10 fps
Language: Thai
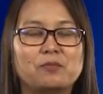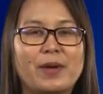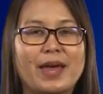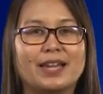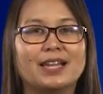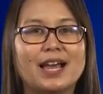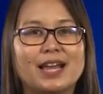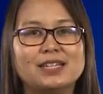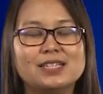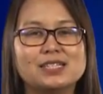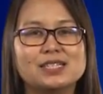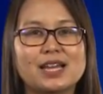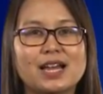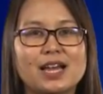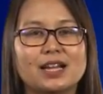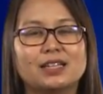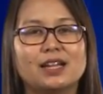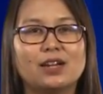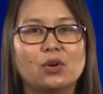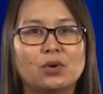แผนการที่จะสร้างถ
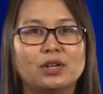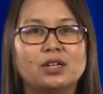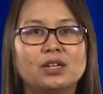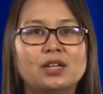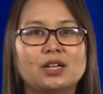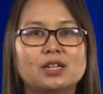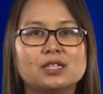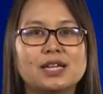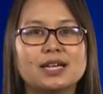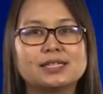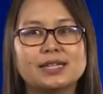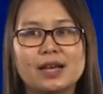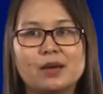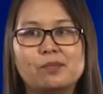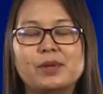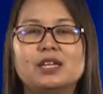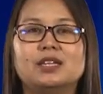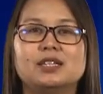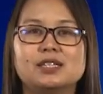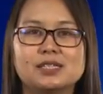นน สร้างสนามบิน
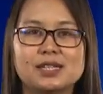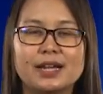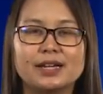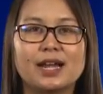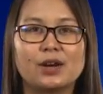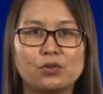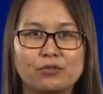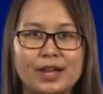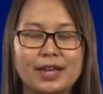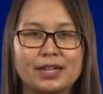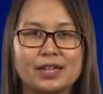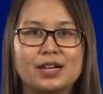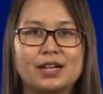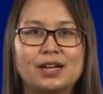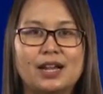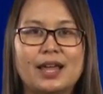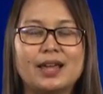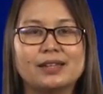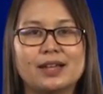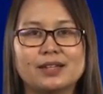สร้างทางรถไฟและ
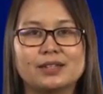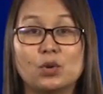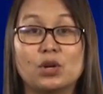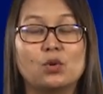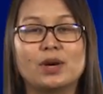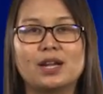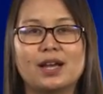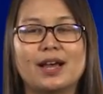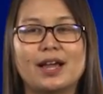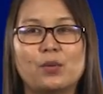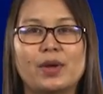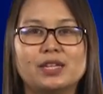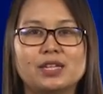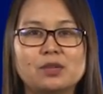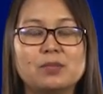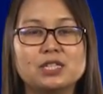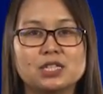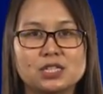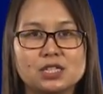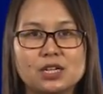ทางด่วนหรือว่าทางไฮเวย์ที่มันจะ
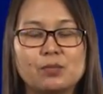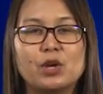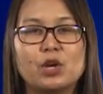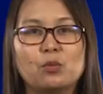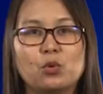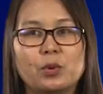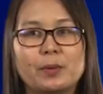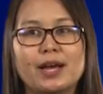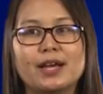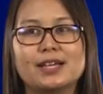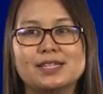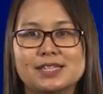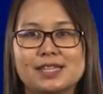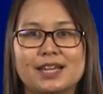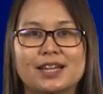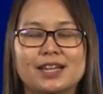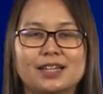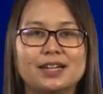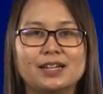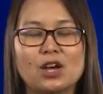เชื่อมภูมิภาคอาเซียนนะคะ
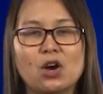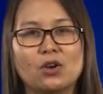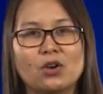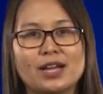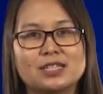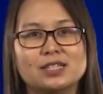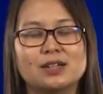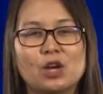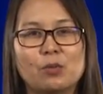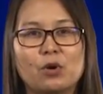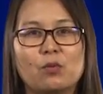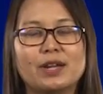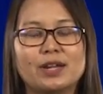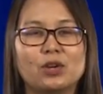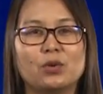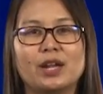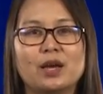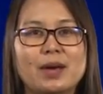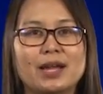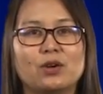ถ้านึกออกก็อาจจะพบว่าถนนห
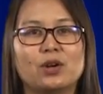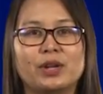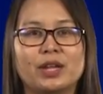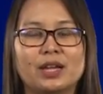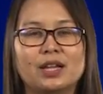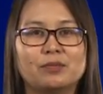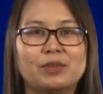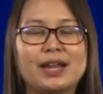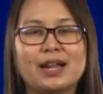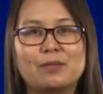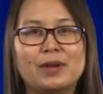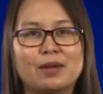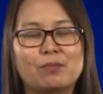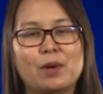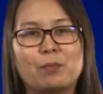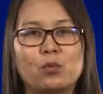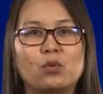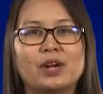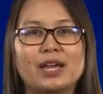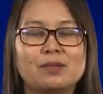น้าบ้านของเราเนี่ยได้รับการปรับปรุ
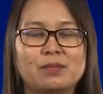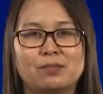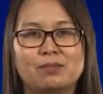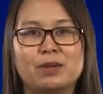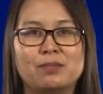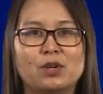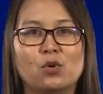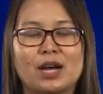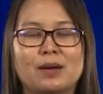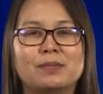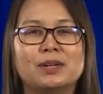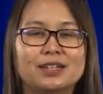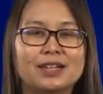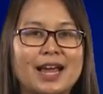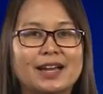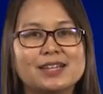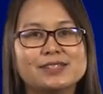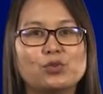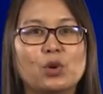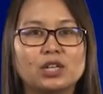งให้มันมีความเดินทางได้
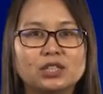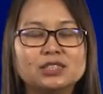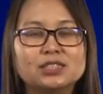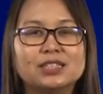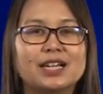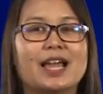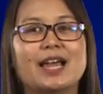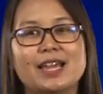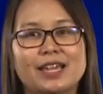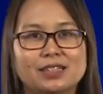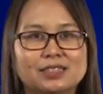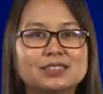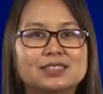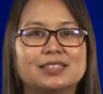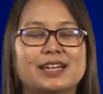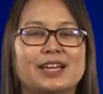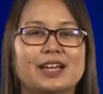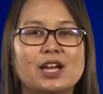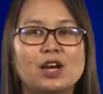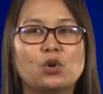สะดวกขึ้นขยายใหญ่ขึ้นนะคะ
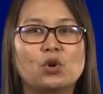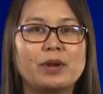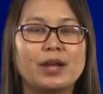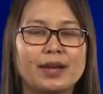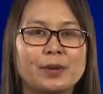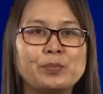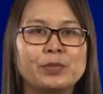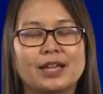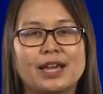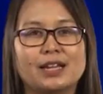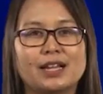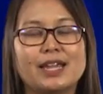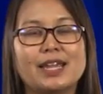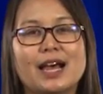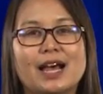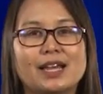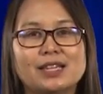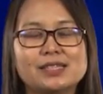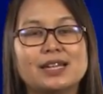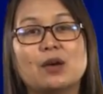รวมทั้งการขยาย
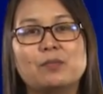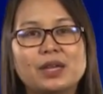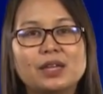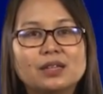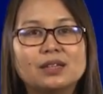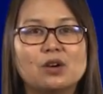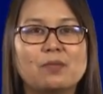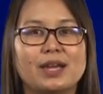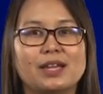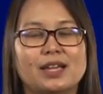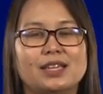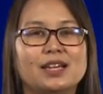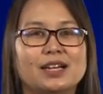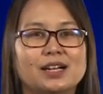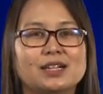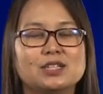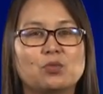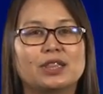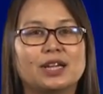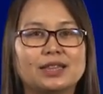สนามบินเข้าไปในจัง
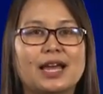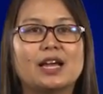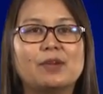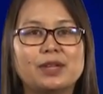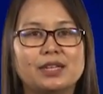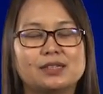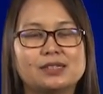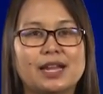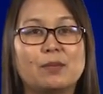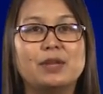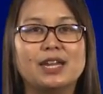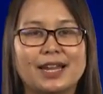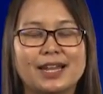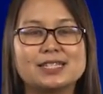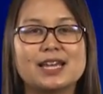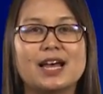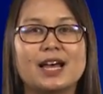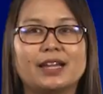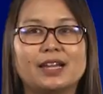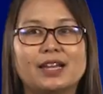หวัดต่างๆ ให้เป็นสนามบินนานาชา
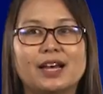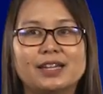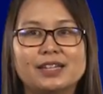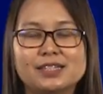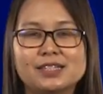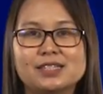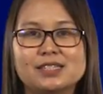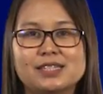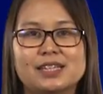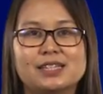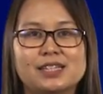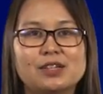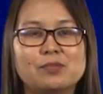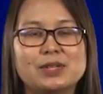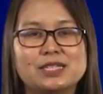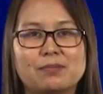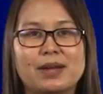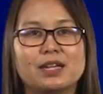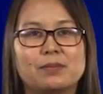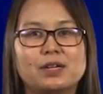ติ อันนี้คือสิ่งที่มันสัม
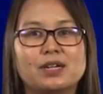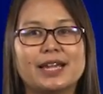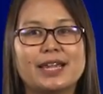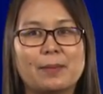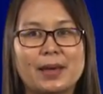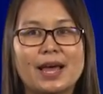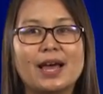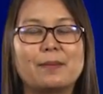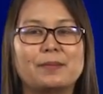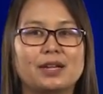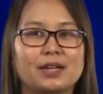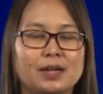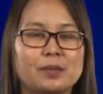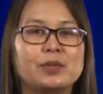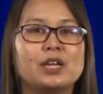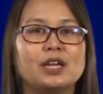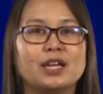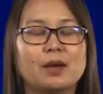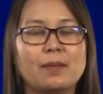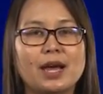พันธ์กับเรื่องกายภาพนะคะ
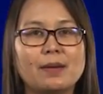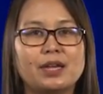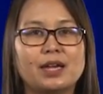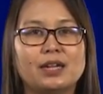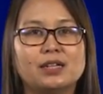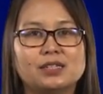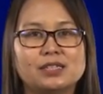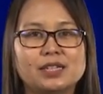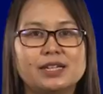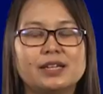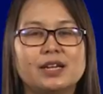กายภาพอีกอันหนึ่งที่